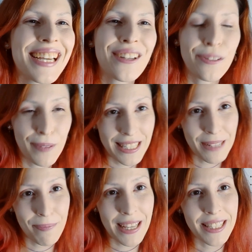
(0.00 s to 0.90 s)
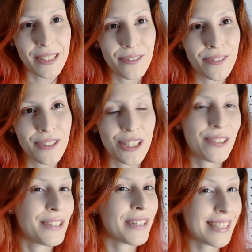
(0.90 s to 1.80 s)
cosplay da Petra no dia
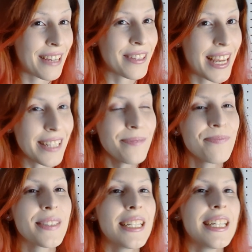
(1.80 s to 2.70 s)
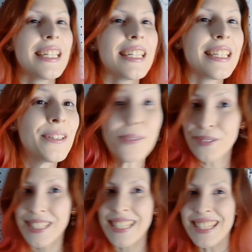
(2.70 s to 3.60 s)
do aniversário dela. E eu
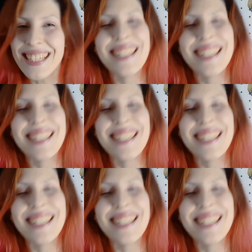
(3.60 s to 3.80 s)
consegui.